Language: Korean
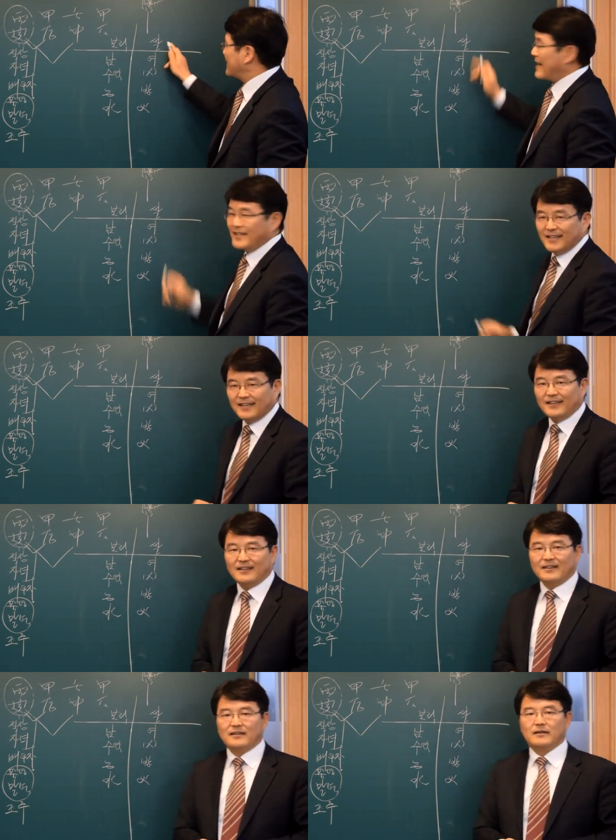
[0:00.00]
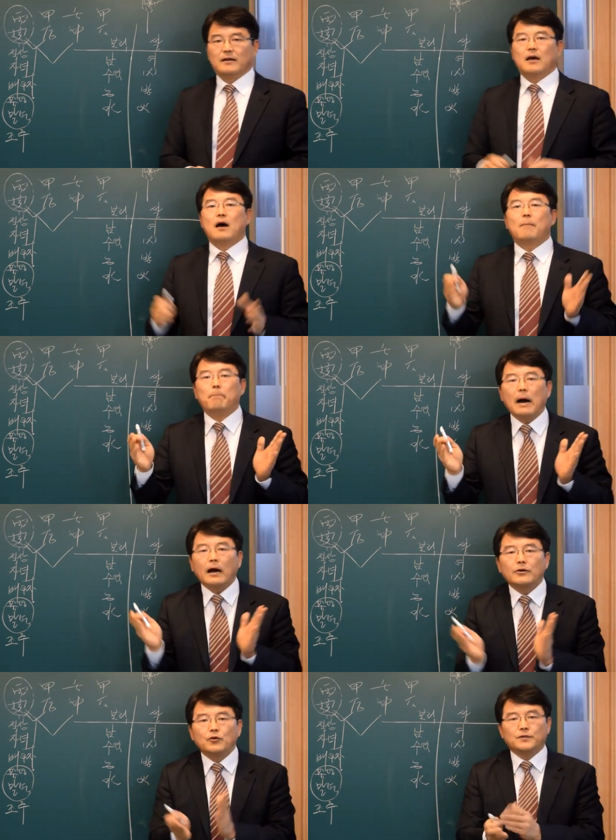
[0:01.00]
쌀이
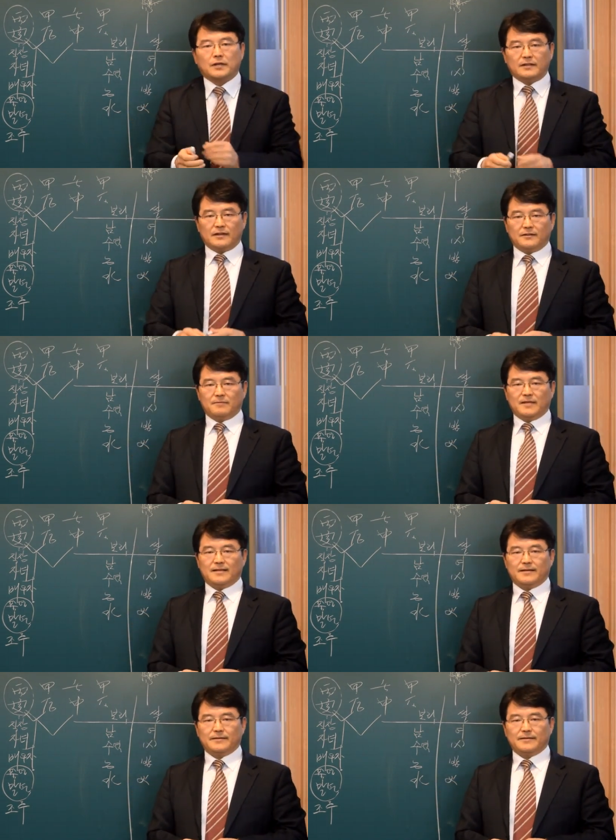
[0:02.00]
바뀌어져 있다는 겁니다.